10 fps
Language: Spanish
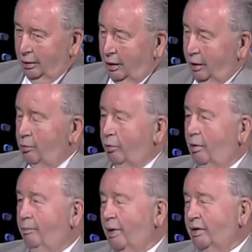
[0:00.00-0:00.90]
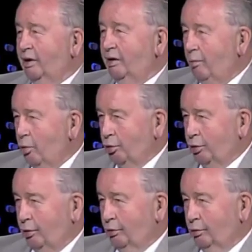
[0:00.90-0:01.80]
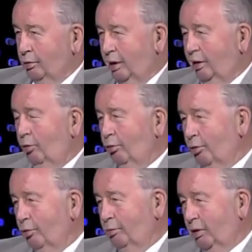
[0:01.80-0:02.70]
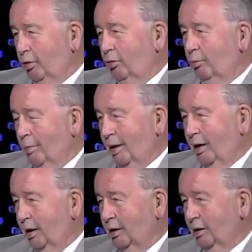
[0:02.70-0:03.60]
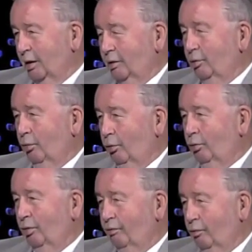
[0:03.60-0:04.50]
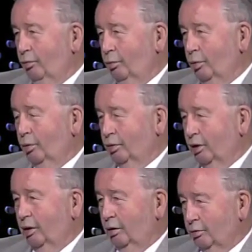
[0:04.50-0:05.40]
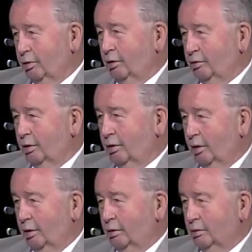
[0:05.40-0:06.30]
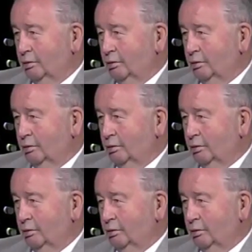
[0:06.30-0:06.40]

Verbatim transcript: Creo que el patrimonio económico más grande de un club de fútbol lo tiene Rosario Central.